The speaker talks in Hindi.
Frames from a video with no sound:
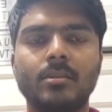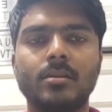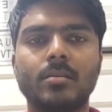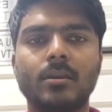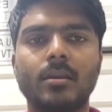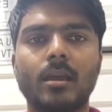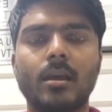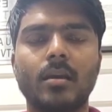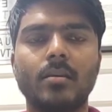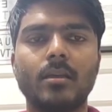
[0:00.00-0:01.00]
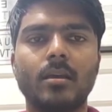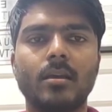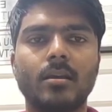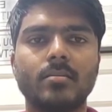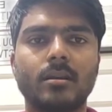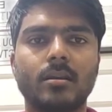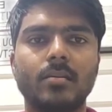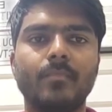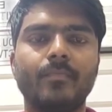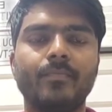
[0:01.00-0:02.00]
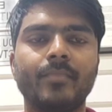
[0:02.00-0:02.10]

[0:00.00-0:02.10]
टीजर में क्या है दिया है कैसा है